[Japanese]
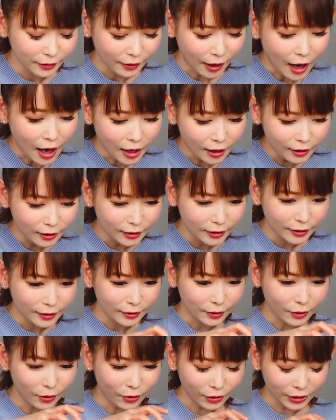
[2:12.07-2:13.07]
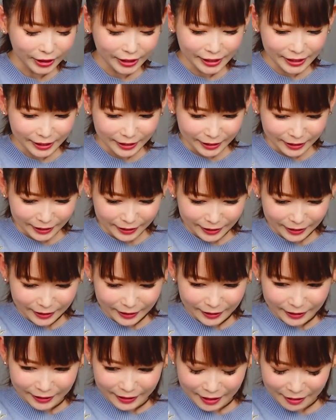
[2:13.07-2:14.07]
あ、ここに
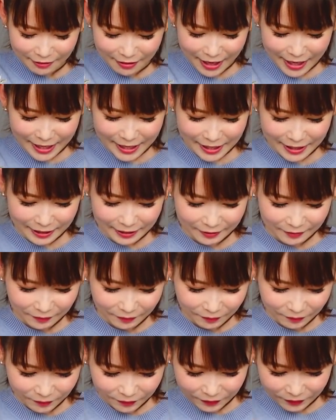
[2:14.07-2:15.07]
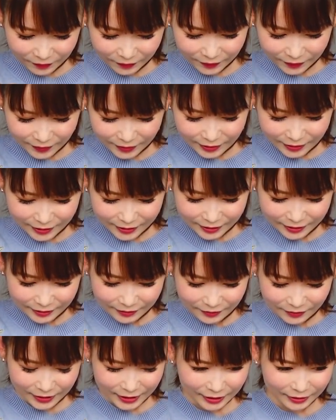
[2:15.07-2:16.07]
かわいい
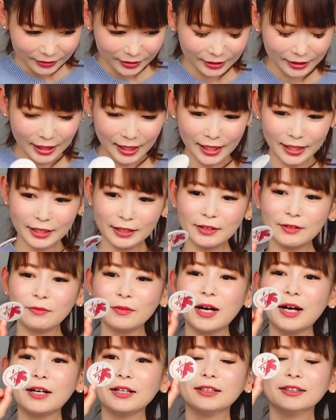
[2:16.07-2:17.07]
見てください。ワ